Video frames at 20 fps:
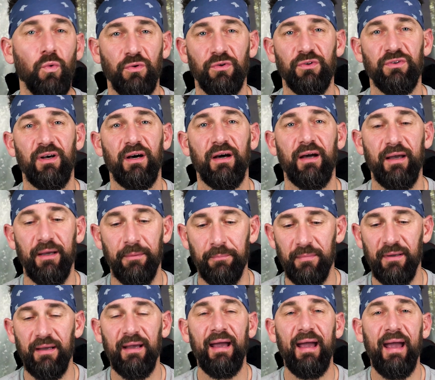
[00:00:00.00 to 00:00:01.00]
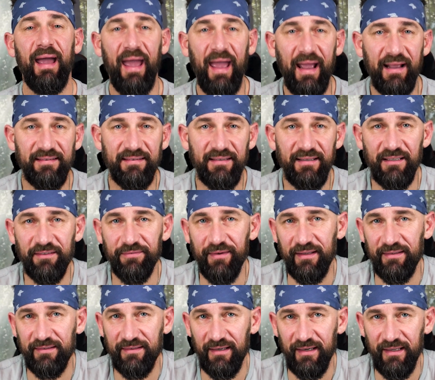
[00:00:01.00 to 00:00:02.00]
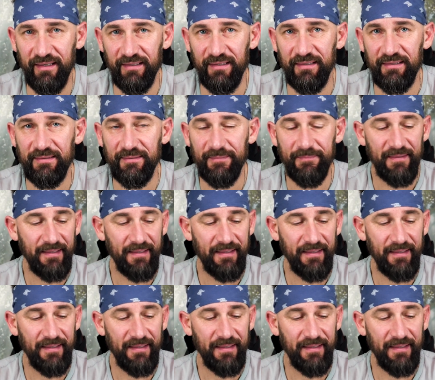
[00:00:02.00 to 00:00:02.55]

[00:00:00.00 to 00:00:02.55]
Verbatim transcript: unserem Exit Adventskalender.